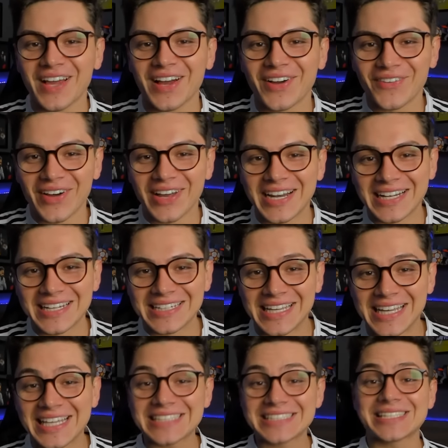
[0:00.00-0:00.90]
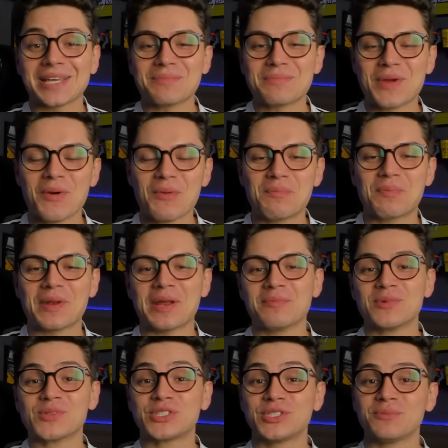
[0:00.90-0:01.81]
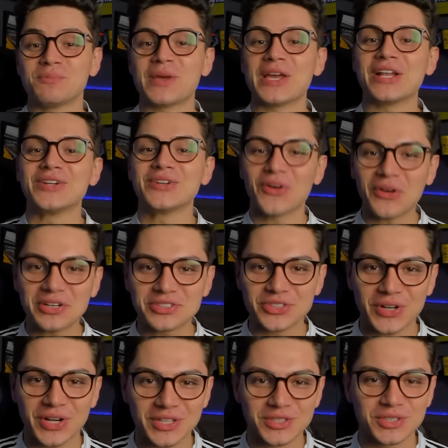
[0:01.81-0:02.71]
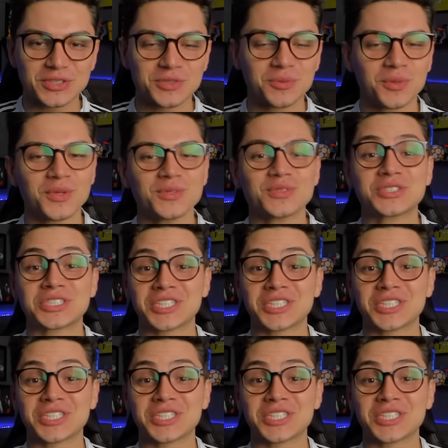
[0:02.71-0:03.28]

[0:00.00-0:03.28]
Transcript: agora ele recebeu o prêmio de melhor jogador do mundo,